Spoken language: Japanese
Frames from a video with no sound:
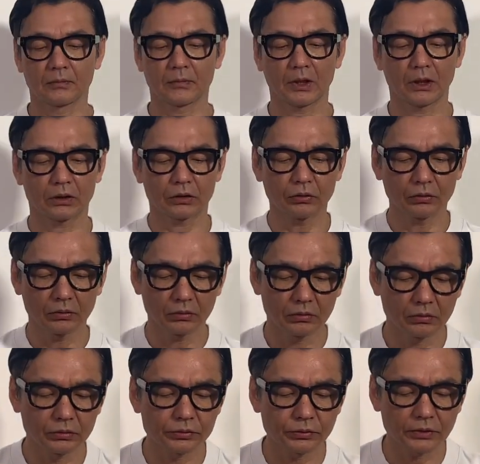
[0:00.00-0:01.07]
え今日
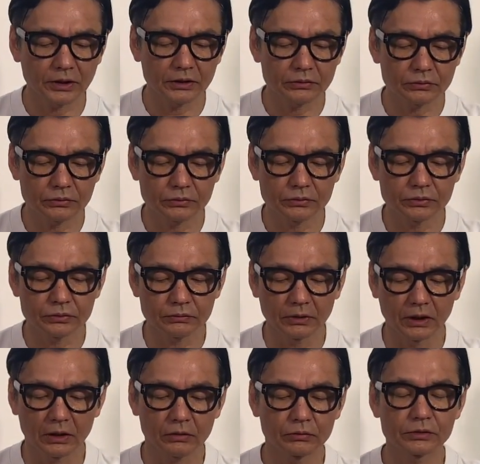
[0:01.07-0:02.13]
ご紹介する靴
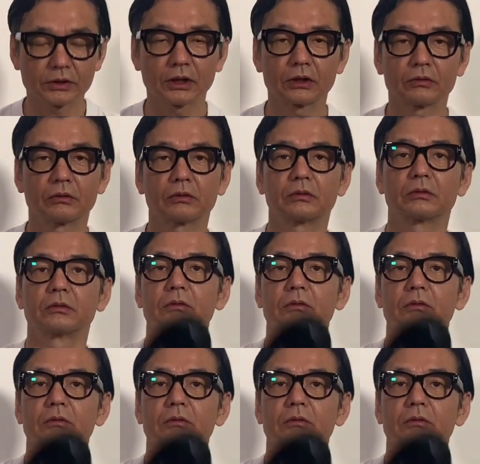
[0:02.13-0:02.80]
はこちらの